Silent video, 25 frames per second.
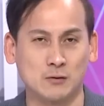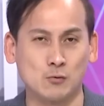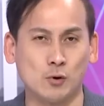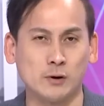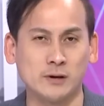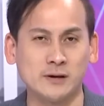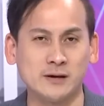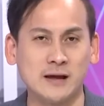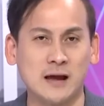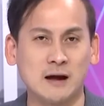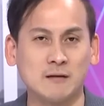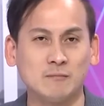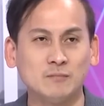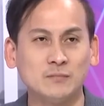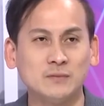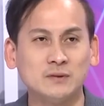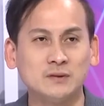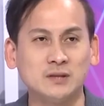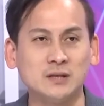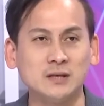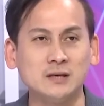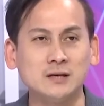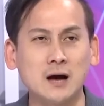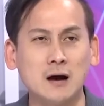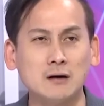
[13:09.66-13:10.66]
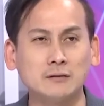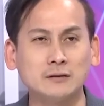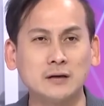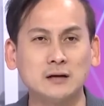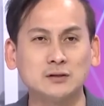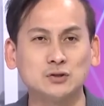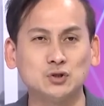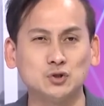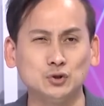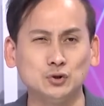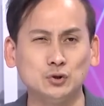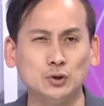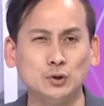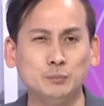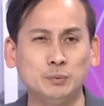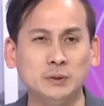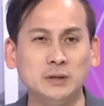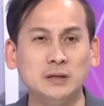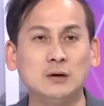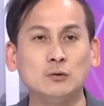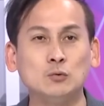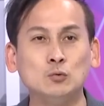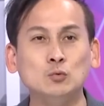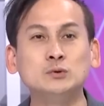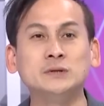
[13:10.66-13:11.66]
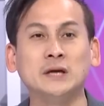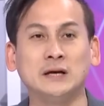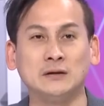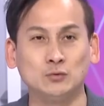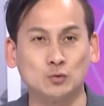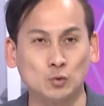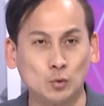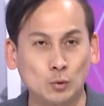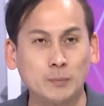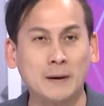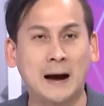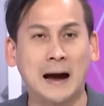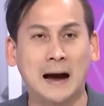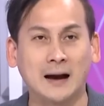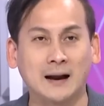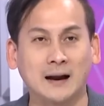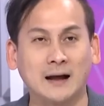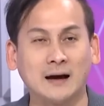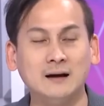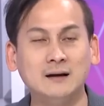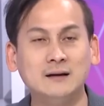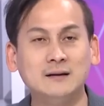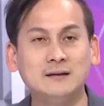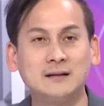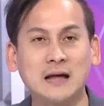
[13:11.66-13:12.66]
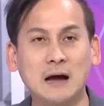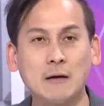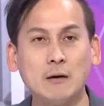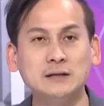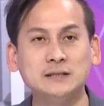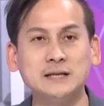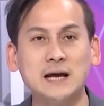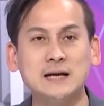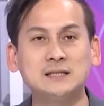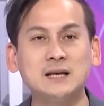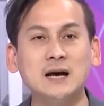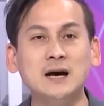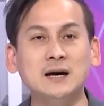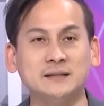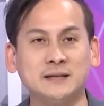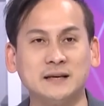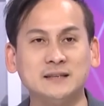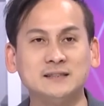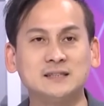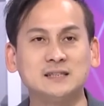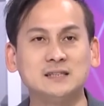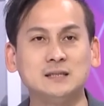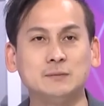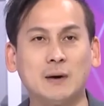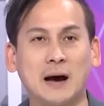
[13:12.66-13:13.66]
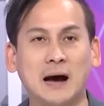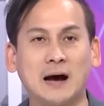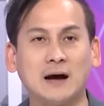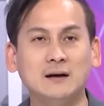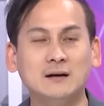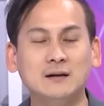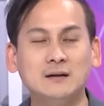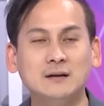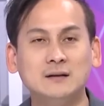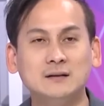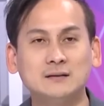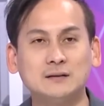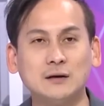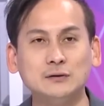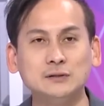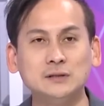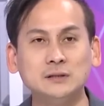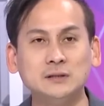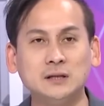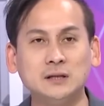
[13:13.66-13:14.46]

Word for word: 美国一样，提高到 GDP 的五点多趴了。台湾现在是二点四趴，等